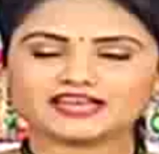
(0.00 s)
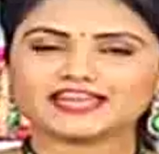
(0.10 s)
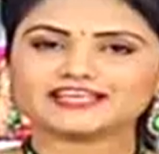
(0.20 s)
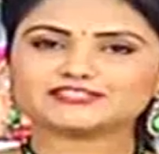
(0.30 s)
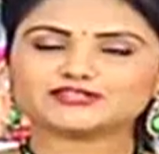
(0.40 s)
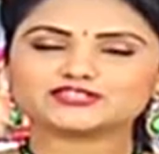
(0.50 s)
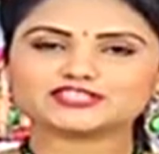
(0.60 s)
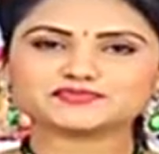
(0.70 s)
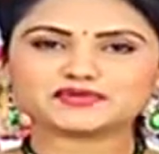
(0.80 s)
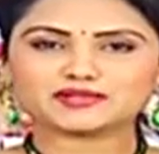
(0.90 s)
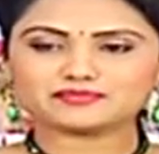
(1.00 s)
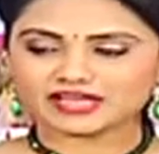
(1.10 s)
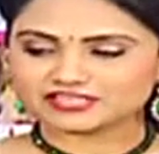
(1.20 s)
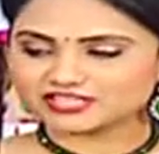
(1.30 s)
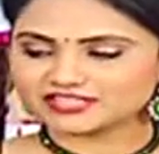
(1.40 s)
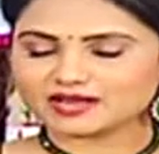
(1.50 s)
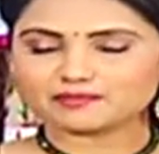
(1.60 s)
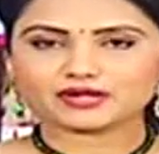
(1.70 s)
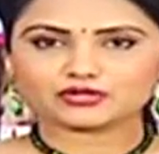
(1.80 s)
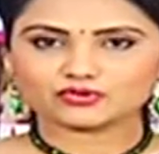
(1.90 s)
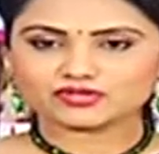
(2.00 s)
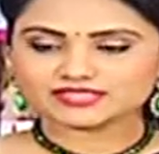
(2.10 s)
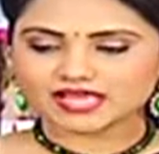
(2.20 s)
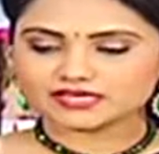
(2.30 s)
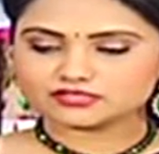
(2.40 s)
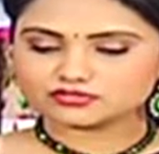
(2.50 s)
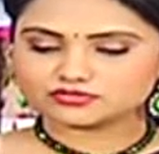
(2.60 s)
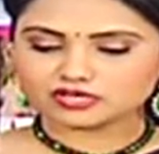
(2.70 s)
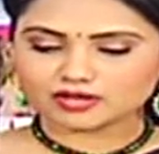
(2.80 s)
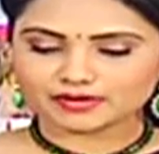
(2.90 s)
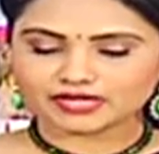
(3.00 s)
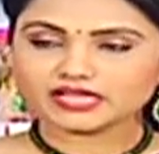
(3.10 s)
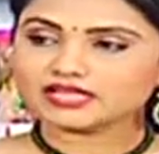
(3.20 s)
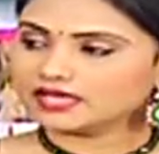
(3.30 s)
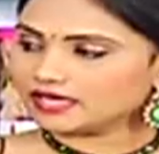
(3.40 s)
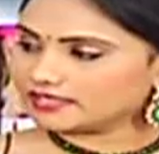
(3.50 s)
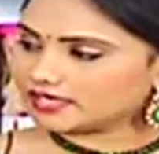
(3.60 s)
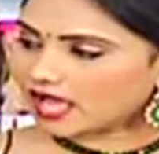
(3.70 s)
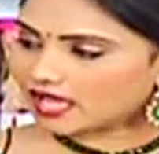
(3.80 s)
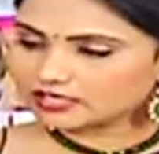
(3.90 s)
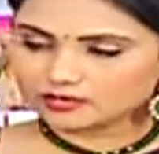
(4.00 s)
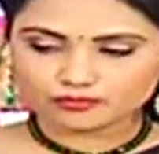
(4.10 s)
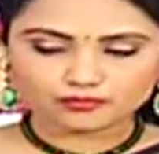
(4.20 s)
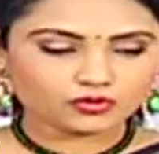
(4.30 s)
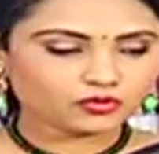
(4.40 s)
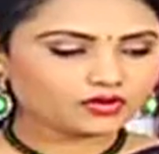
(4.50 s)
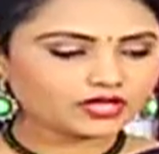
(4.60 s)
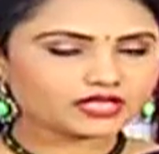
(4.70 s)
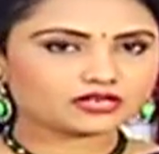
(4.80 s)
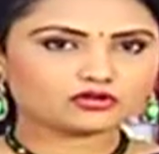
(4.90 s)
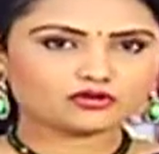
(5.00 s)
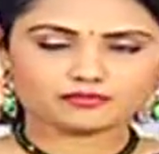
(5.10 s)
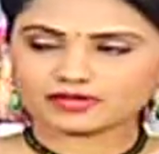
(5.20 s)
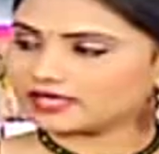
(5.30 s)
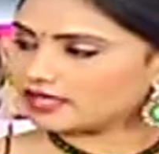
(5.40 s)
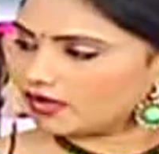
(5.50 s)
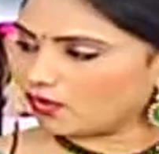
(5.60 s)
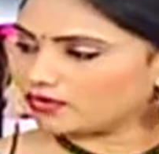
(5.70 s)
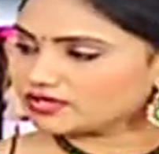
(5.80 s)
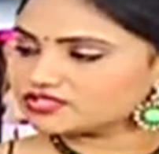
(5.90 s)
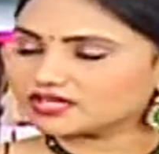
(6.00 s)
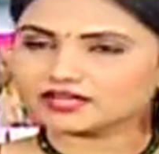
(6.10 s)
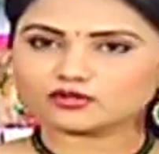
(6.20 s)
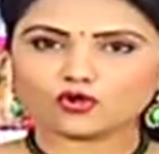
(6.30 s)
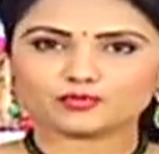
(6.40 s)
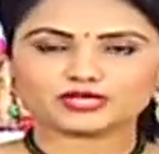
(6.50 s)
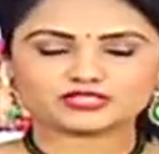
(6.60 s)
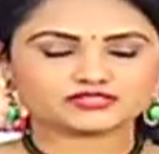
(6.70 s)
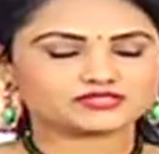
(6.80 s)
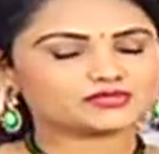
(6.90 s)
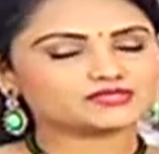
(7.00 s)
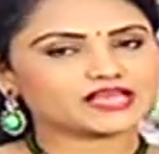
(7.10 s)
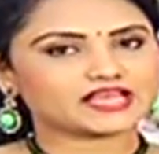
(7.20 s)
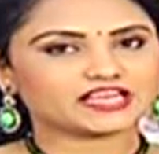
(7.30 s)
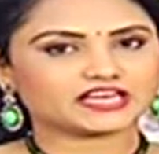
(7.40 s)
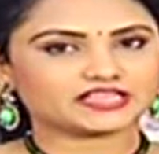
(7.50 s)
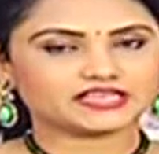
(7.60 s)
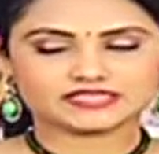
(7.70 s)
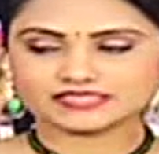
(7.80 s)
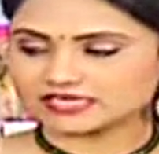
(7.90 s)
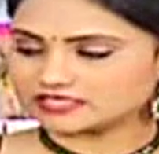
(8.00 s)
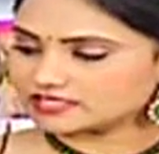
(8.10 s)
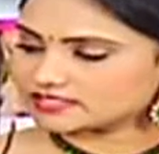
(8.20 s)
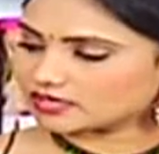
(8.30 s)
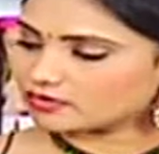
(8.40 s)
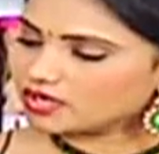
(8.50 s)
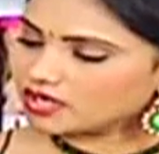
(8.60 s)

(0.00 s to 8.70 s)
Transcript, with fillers: నెక్స్ట్ వచ్చేసి మనం నక్షత్ర పట్టులో శారీ చూస్తున్నామండి డార్క్ బ్లూ కలర్లో మనకి ఆరెంజ్ కలర్ కాంబినేషన్స్తో శారీ అనేది డిజైన్ చేశారు